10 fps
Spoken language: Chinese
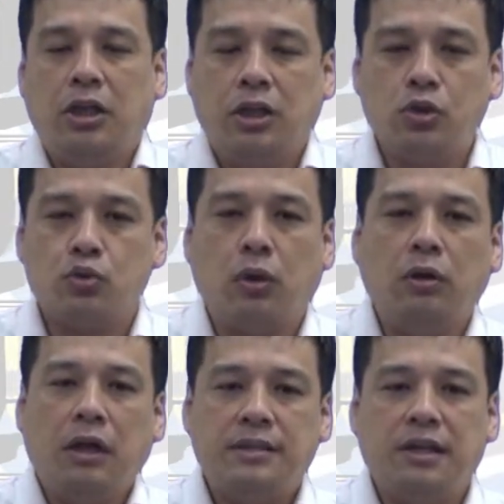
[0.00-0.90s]
意思说，
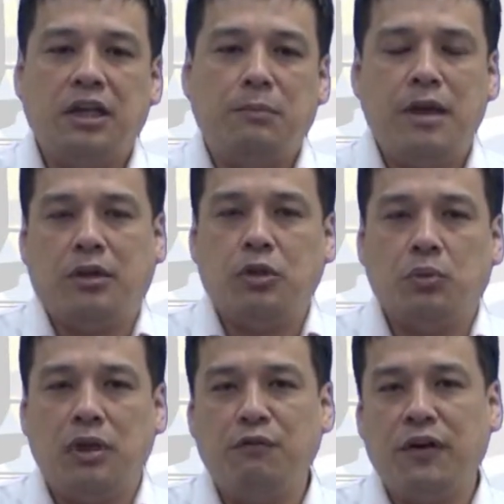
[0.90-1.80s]
这里面有
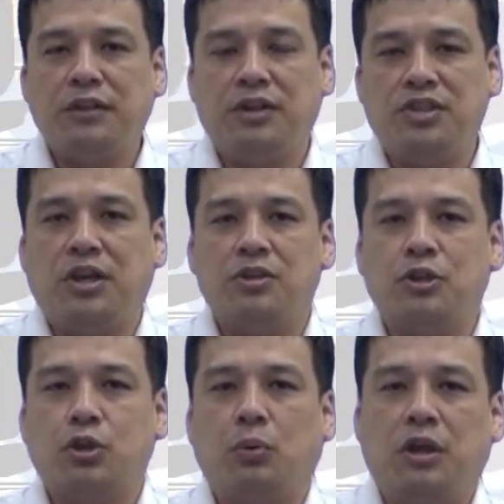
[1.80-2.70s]
一份的碱是
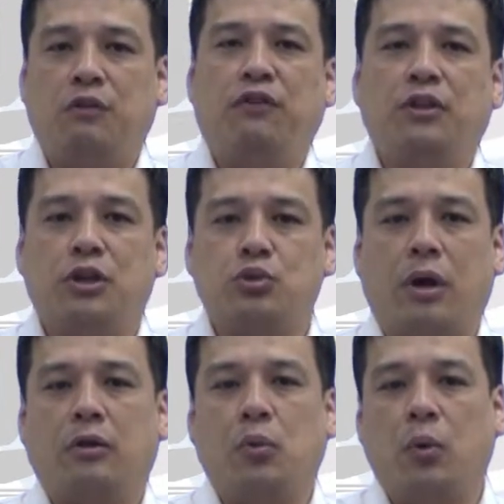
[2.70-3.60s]
从一份的
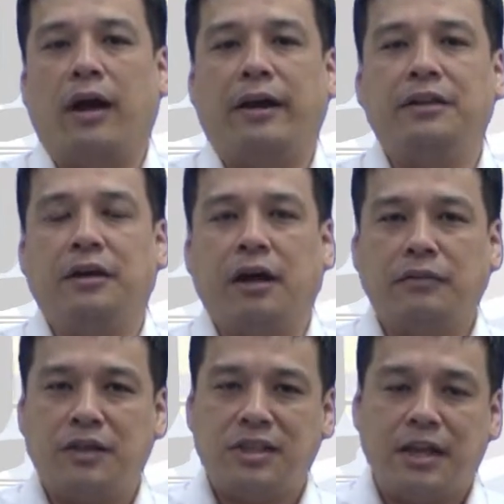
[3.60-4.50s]
酸过来的啊。
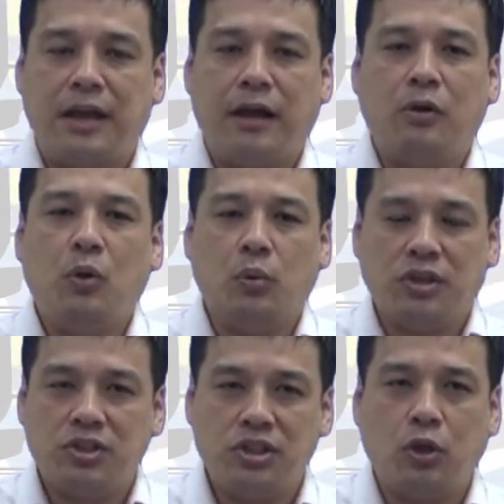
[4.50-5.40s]
那现在呢，我的
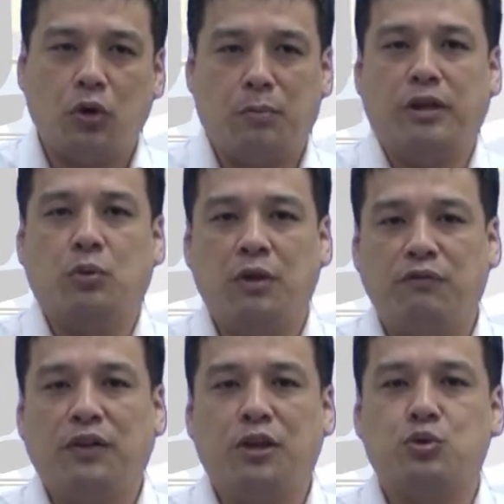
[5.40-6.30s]
系统里面有一
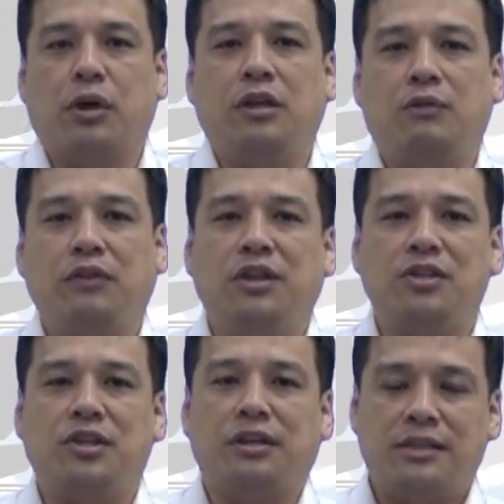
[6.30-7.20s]
份的酸，一份的
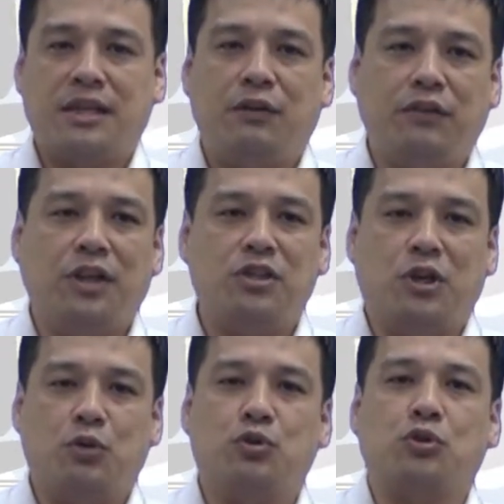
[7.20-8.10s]
碱。那这一份的碱
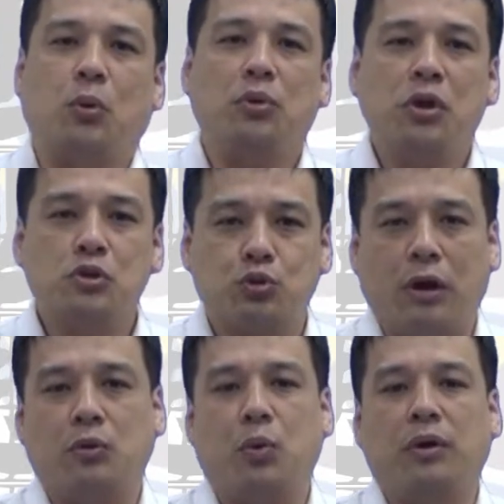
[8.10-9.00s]
又是从
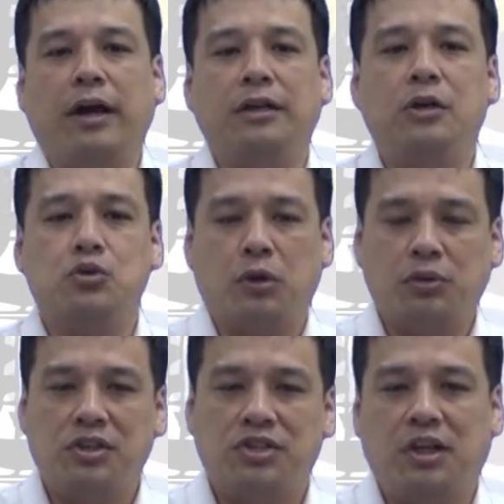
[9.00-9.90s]
酸过来的，所以我
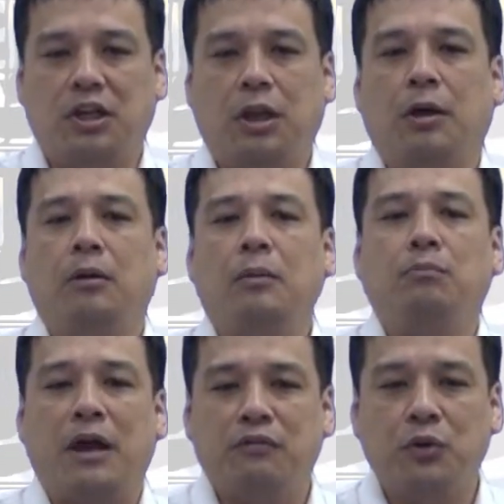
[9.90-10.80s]
的解离的
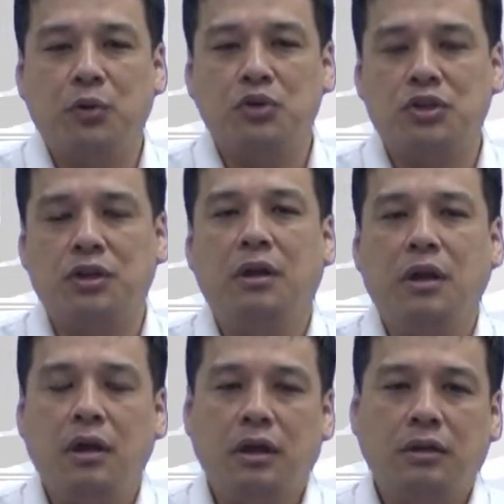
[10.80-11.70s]
百分率是
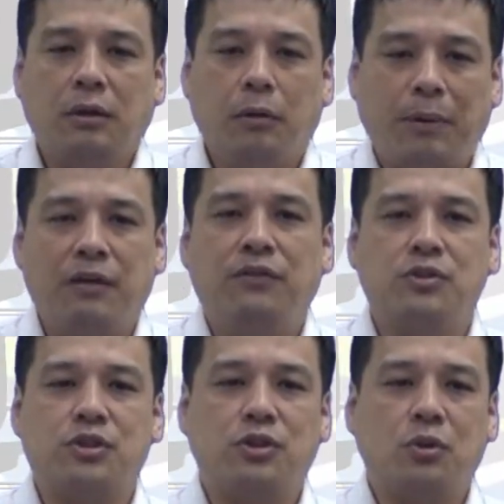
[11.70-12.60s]
百分
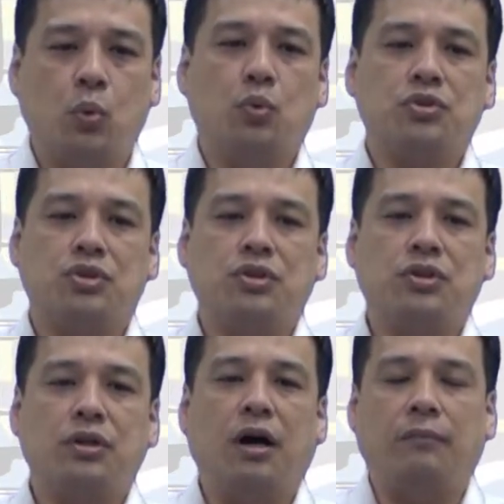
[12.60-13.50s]
之五十
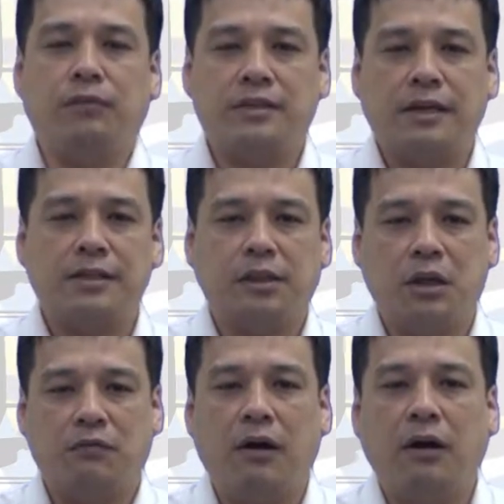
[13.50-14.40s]
啊，在这个地
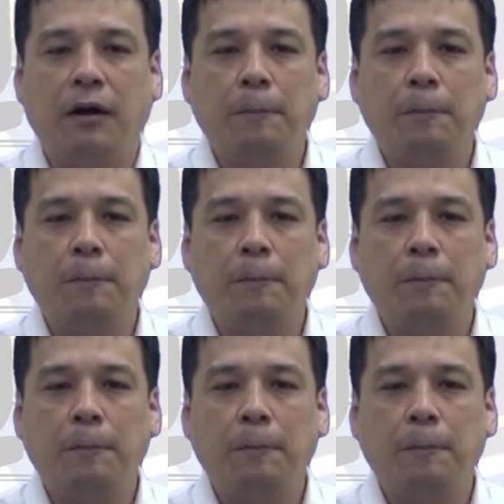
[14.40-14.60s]
方。